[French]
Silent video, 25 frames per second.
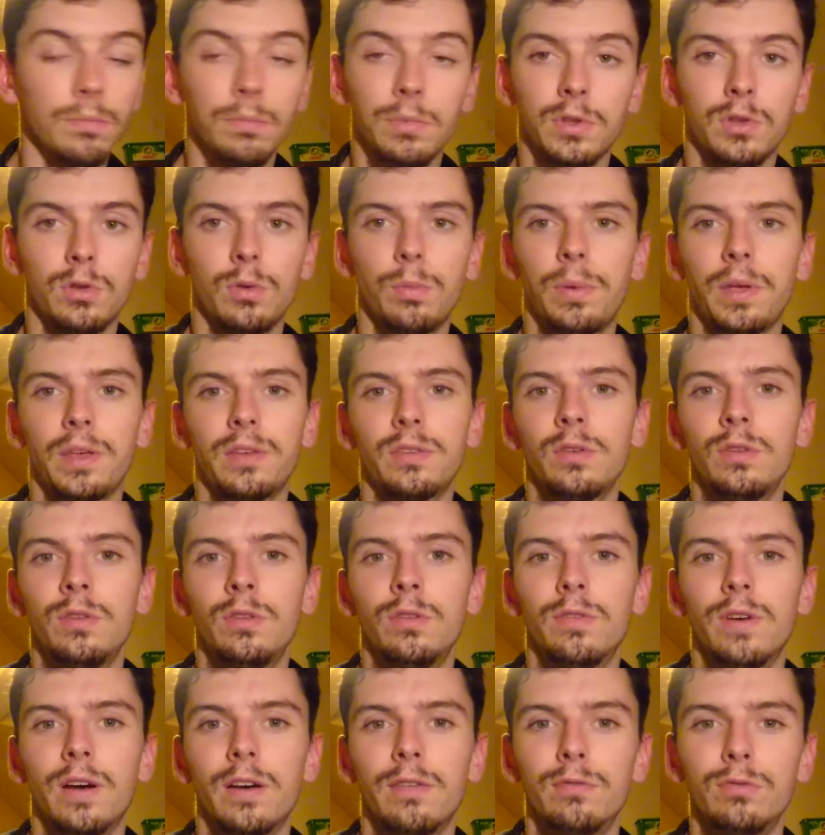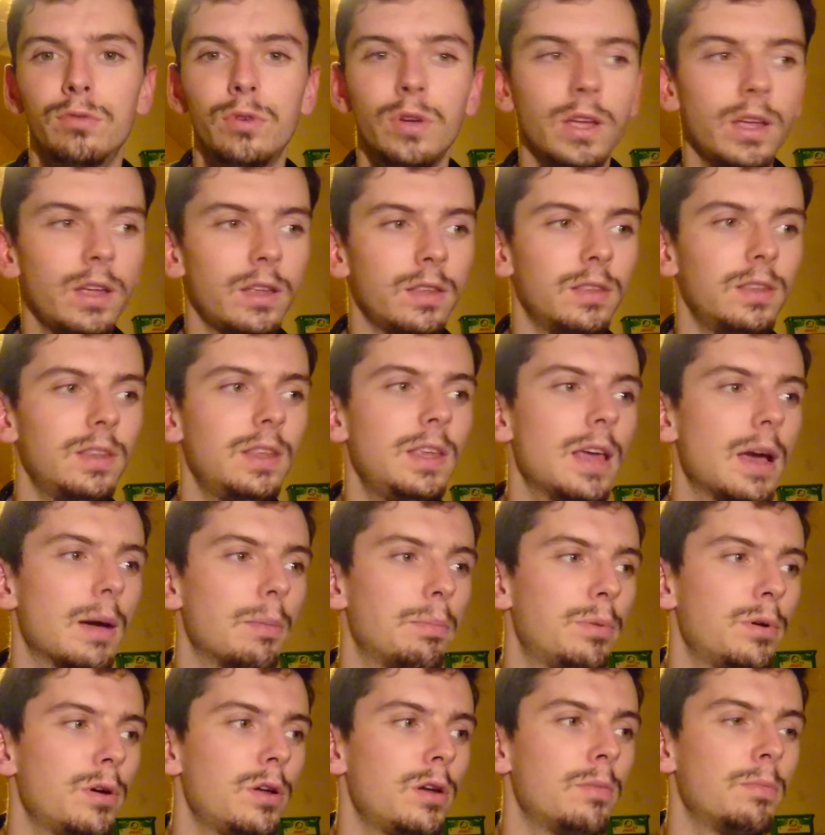Parce que personne ne va avouer, ni
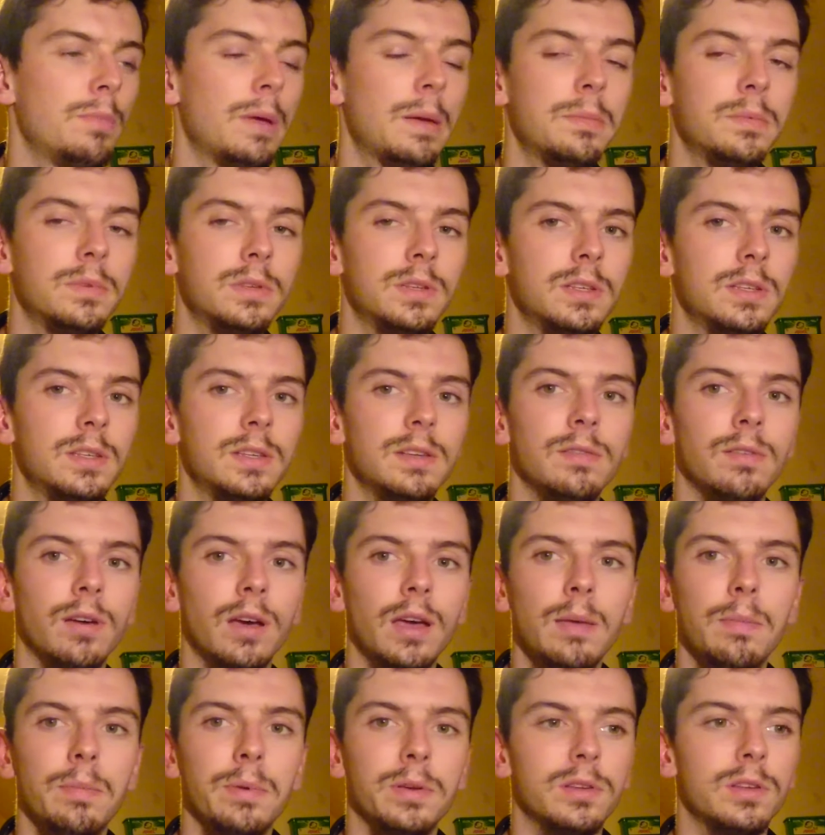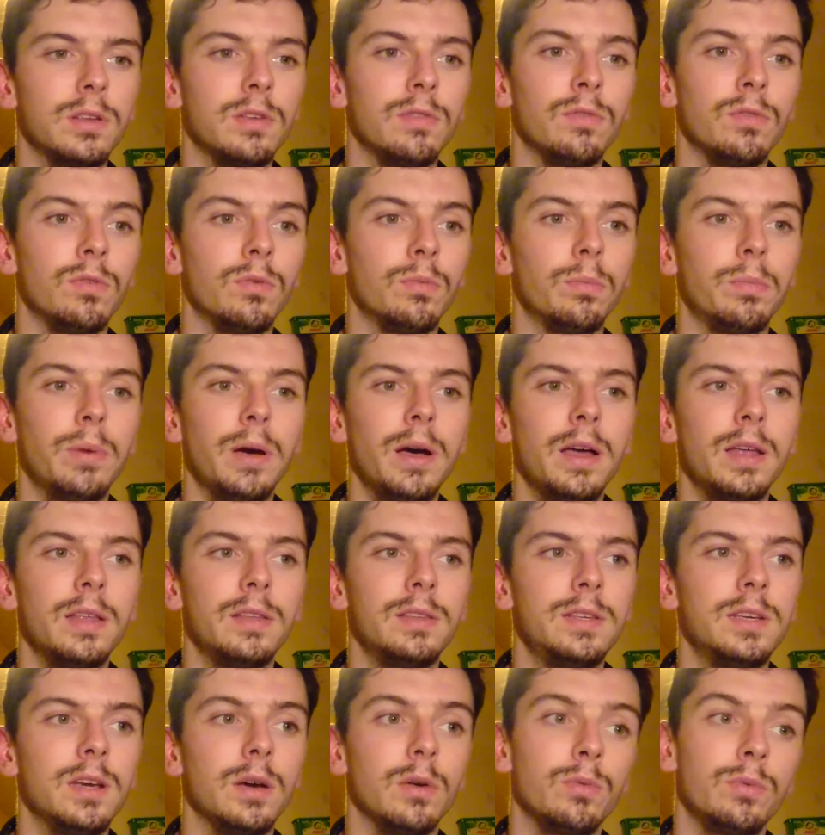Apple, même si c'est vrai, parce qu'ils vont pas
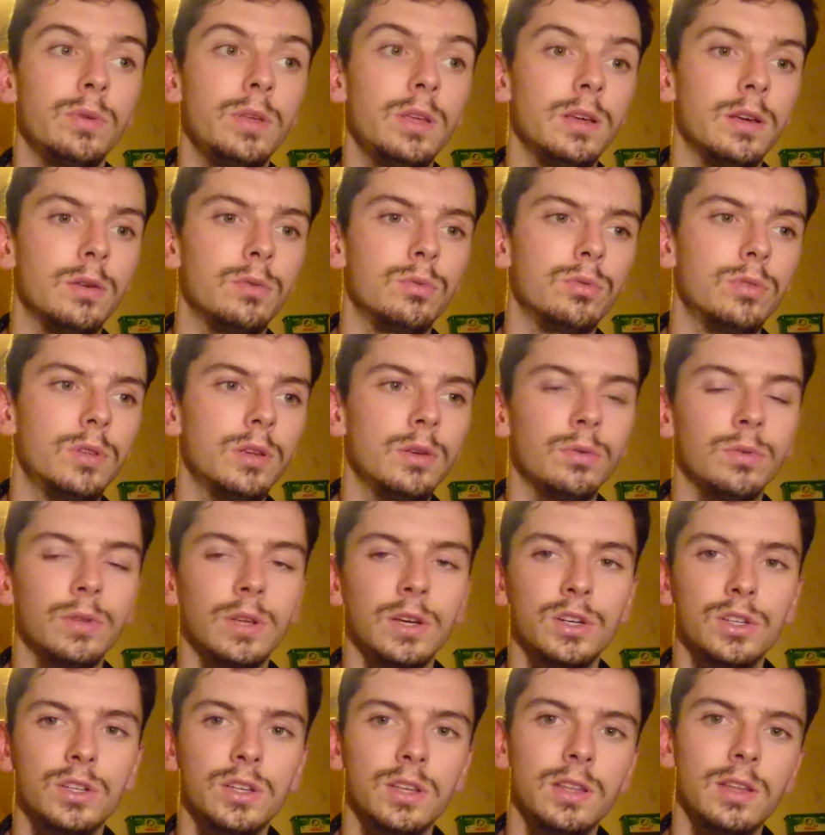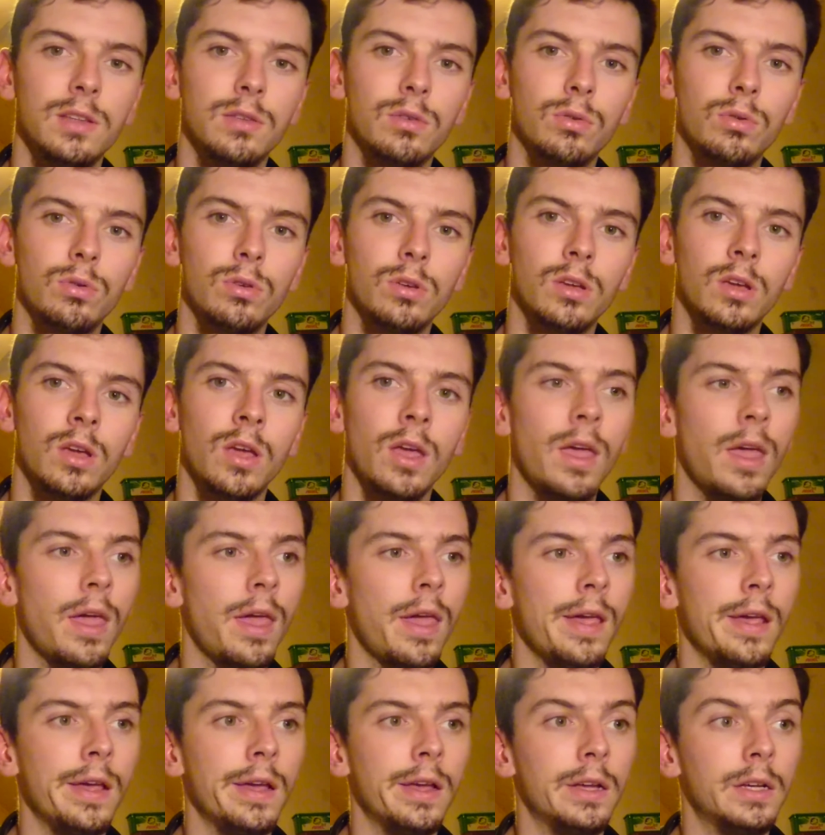dire oui, écoutez, on a acheté des trucs.
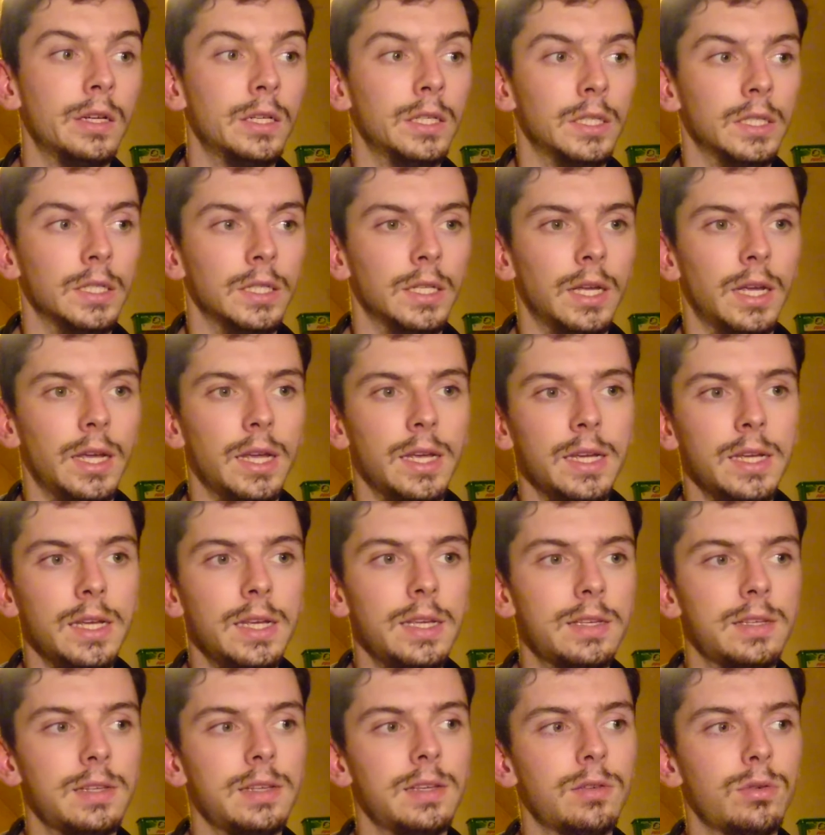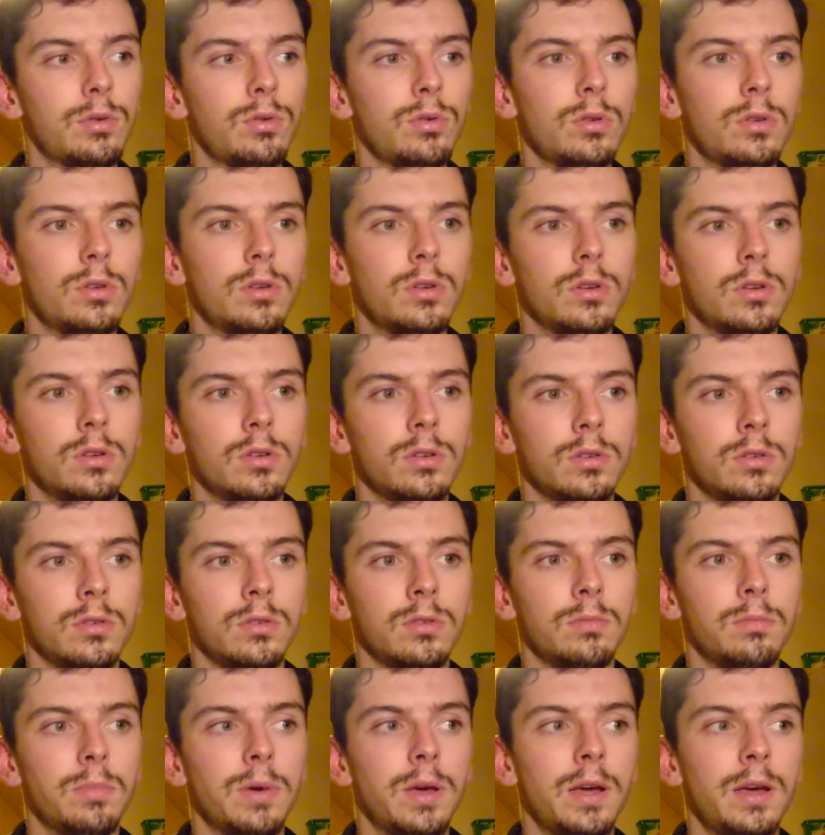Et ces trucs
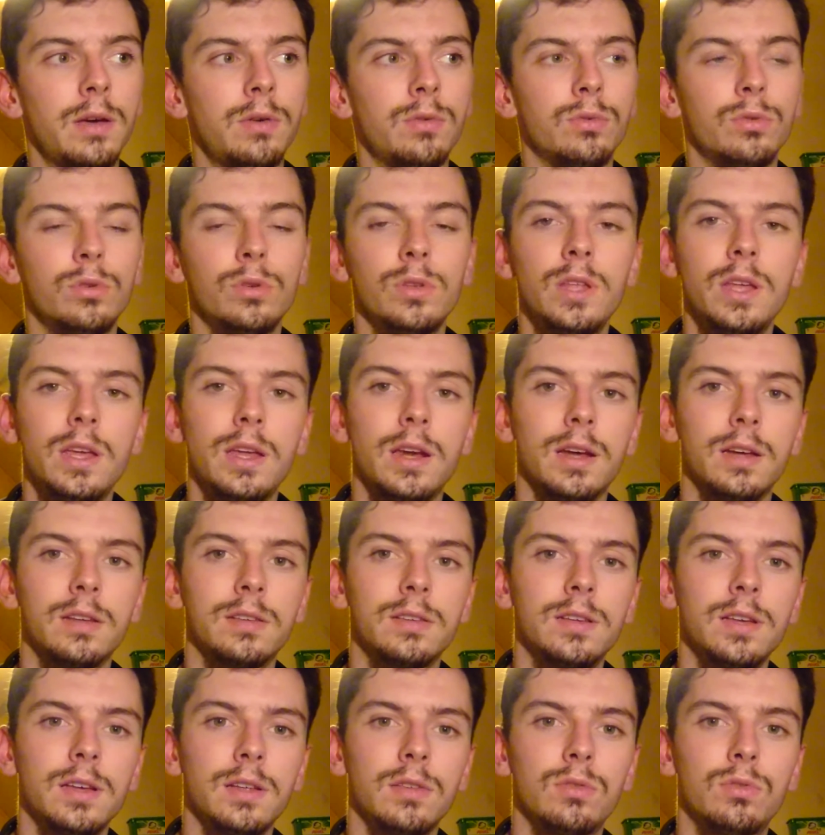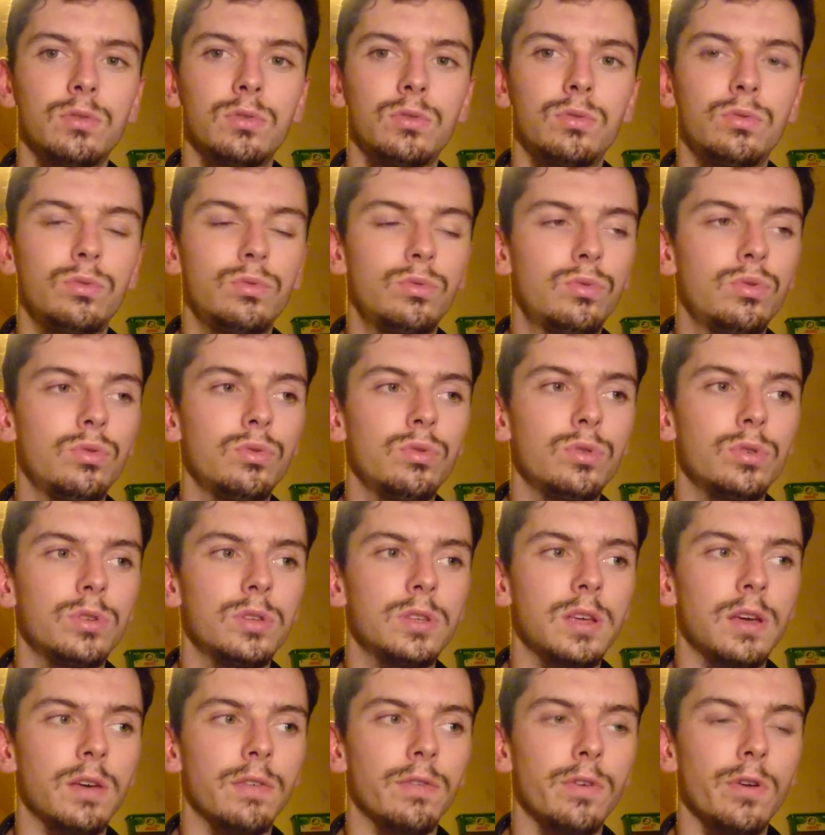bah, ont donné accès à tous nos
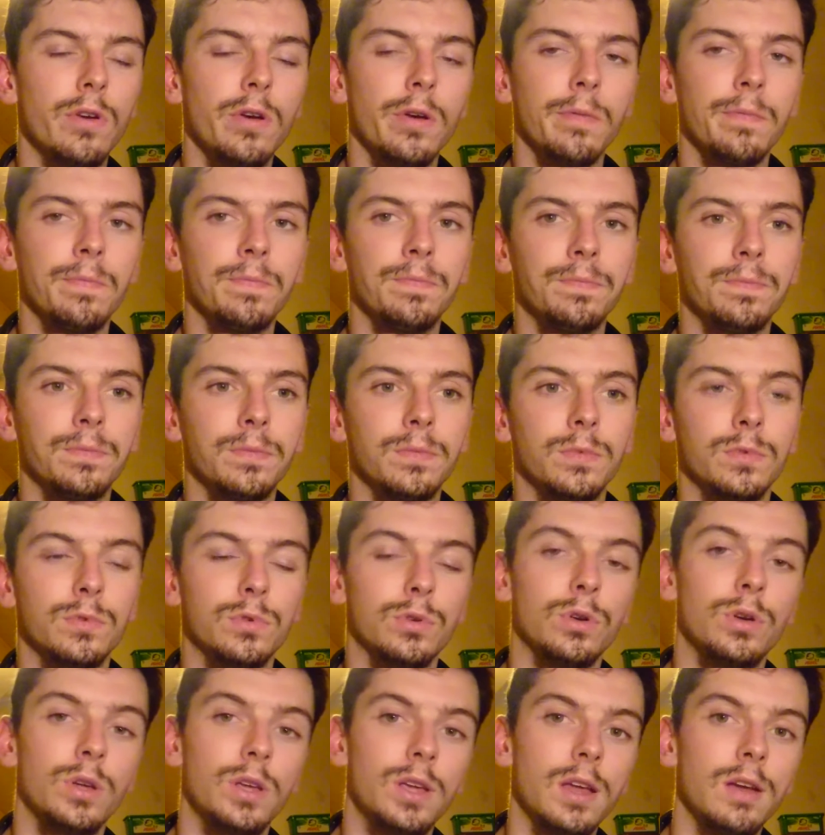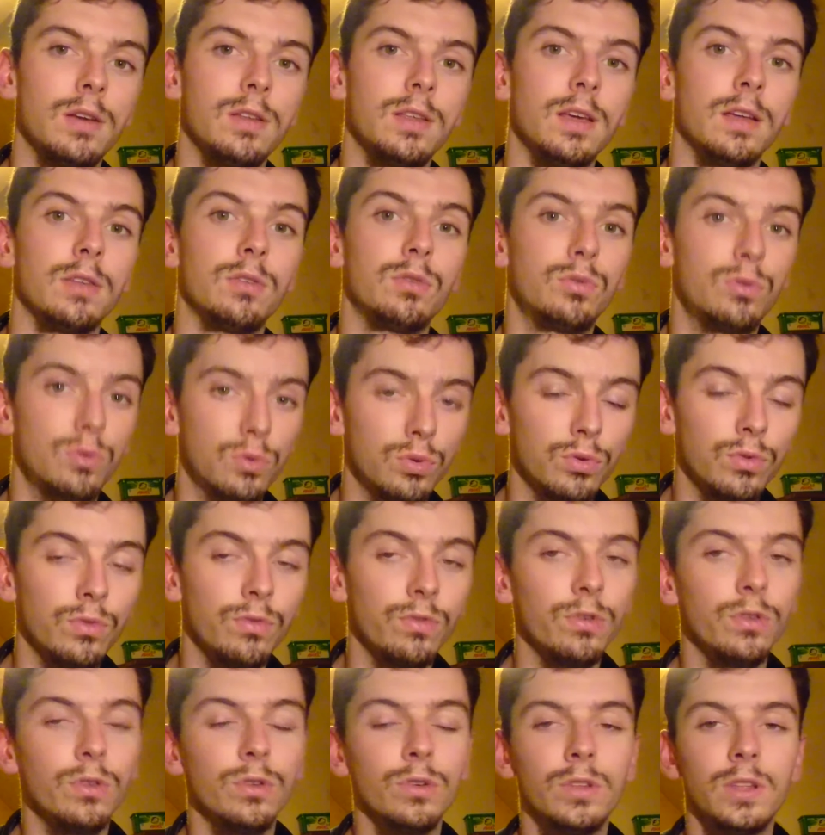serveurs sur lesquels il y a toutes
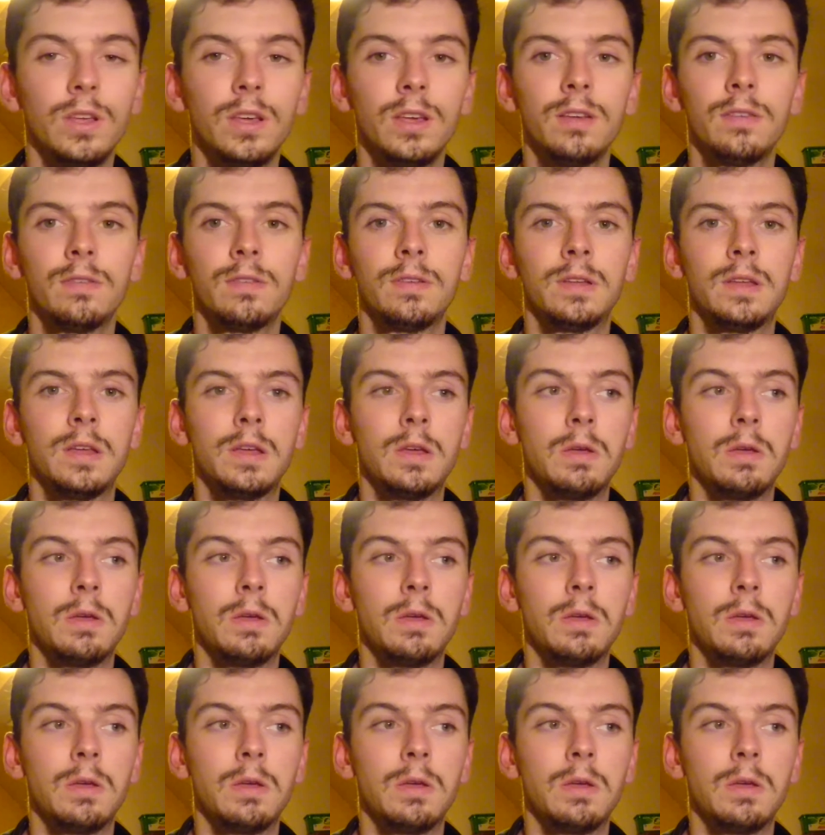vos données.